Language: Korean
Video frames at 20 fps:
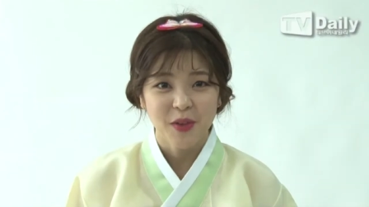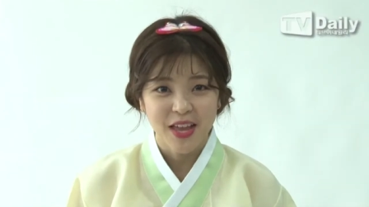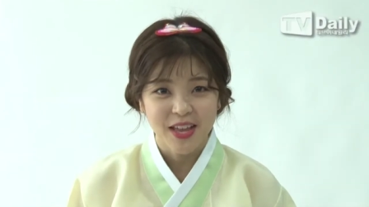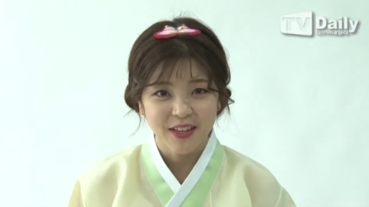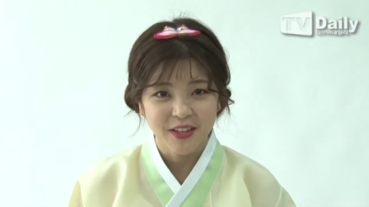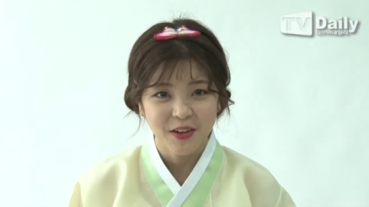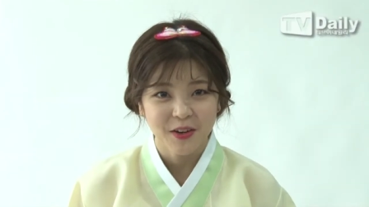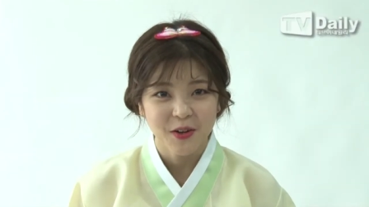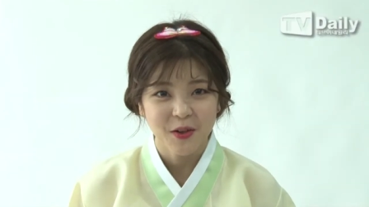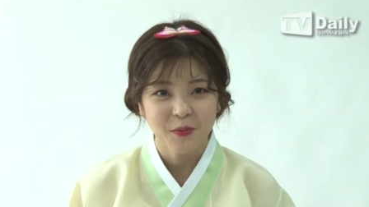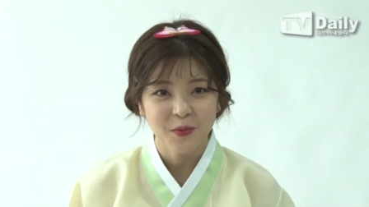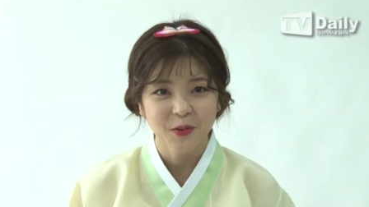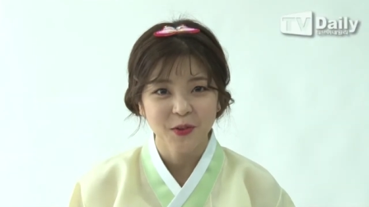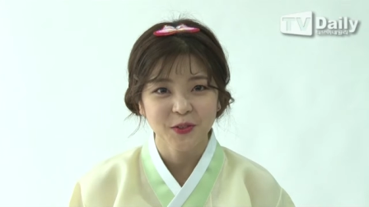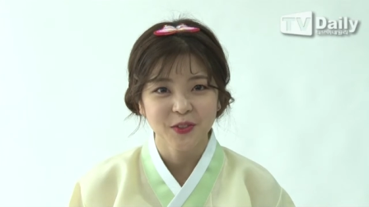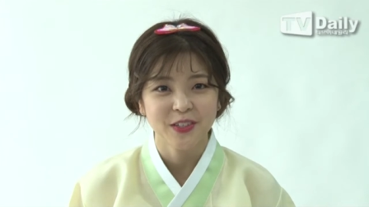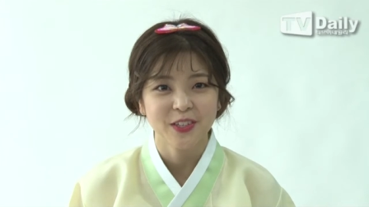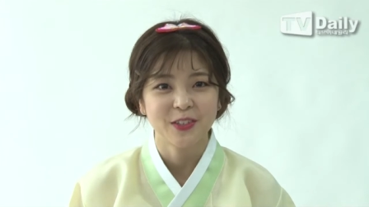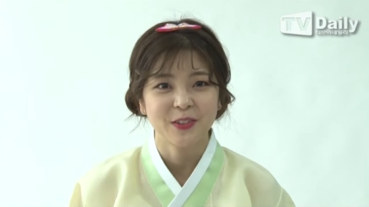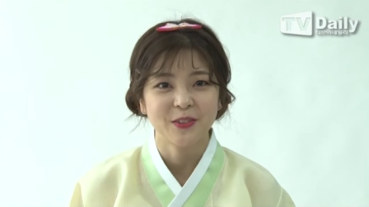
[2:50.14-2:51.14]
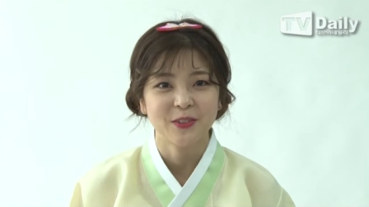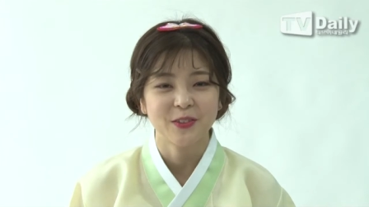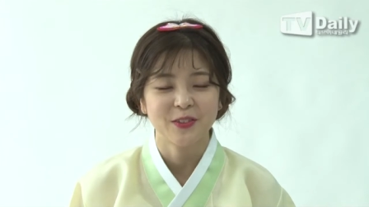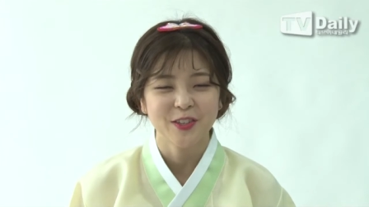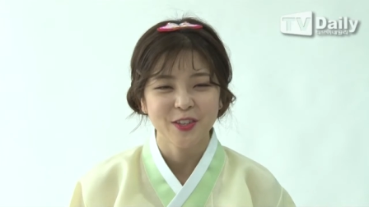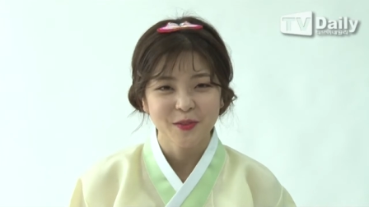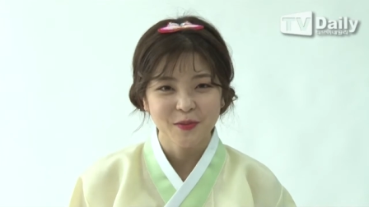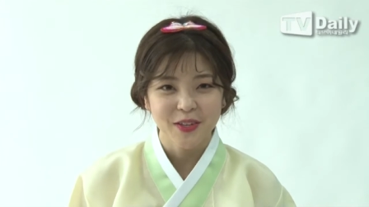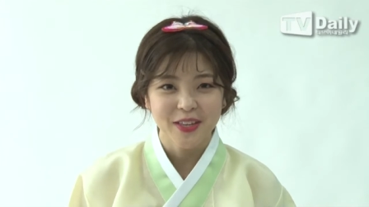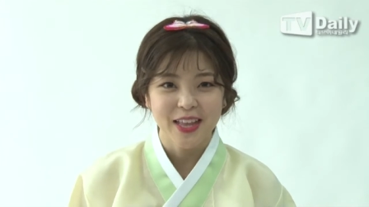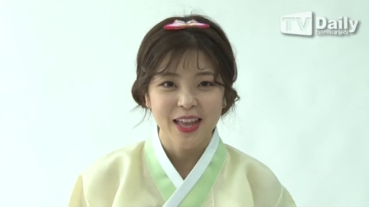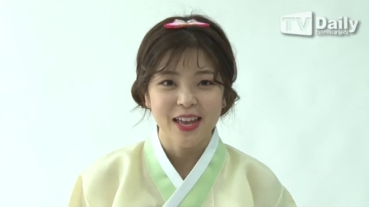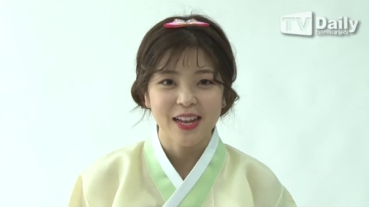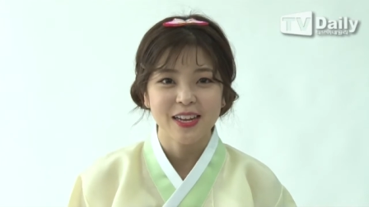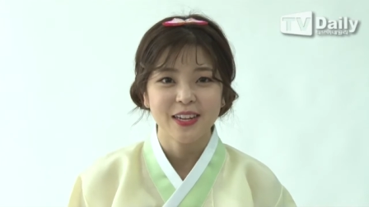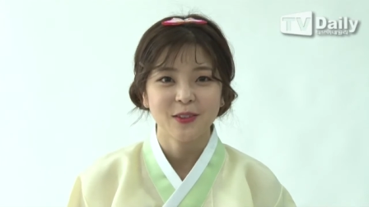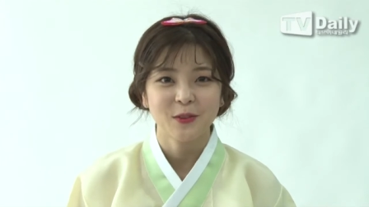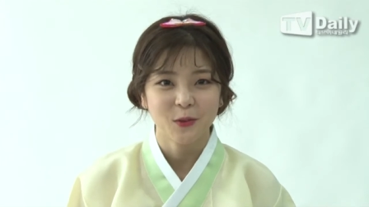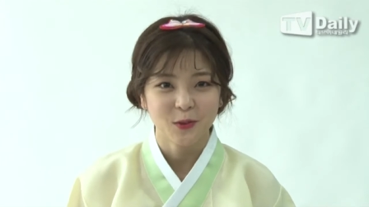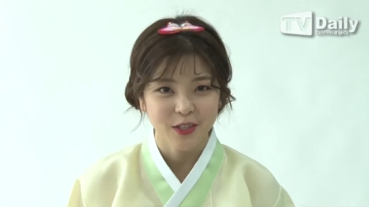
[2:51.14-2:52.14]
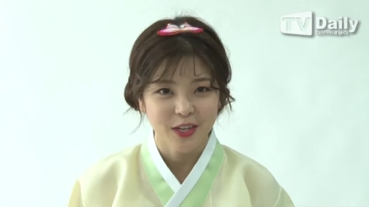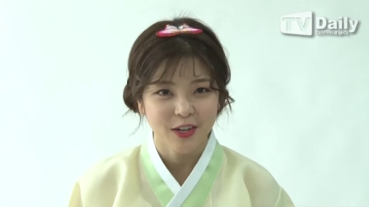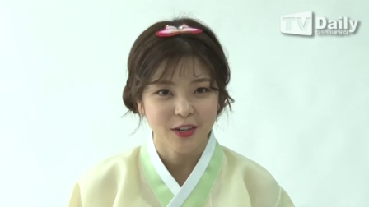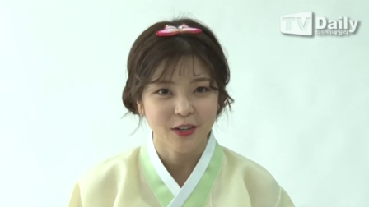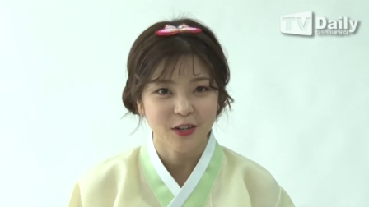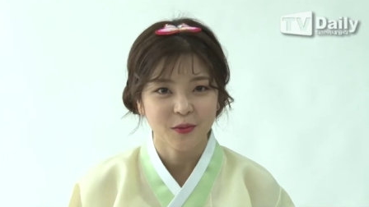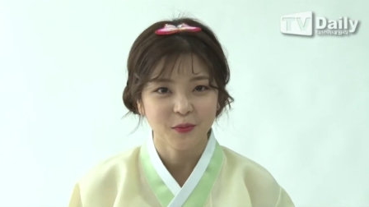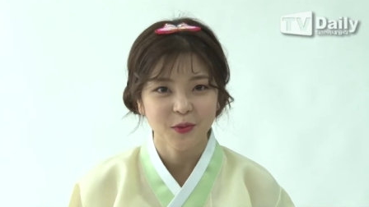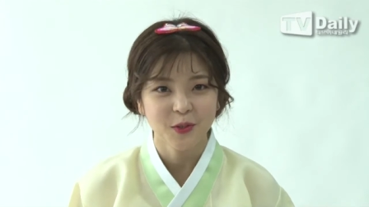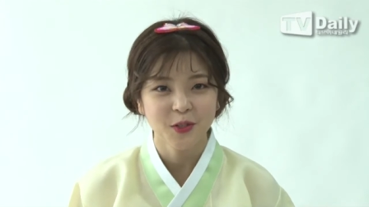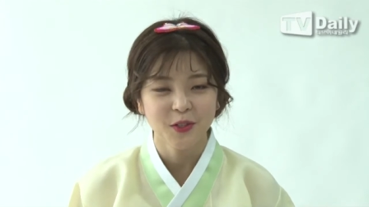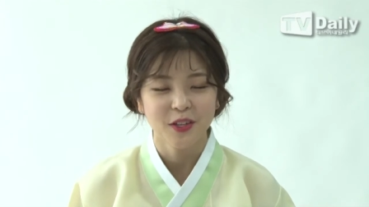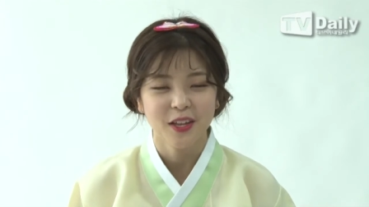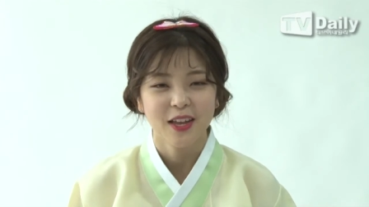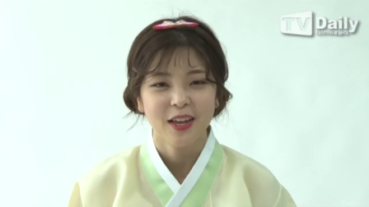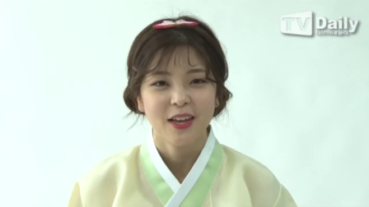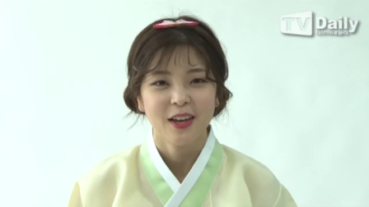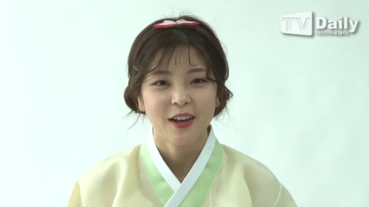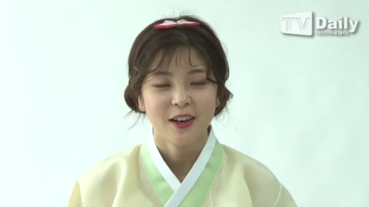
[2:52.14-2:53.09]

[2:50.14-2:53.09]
팬 여러분, 그리고 티브이데일리 독자 여러분,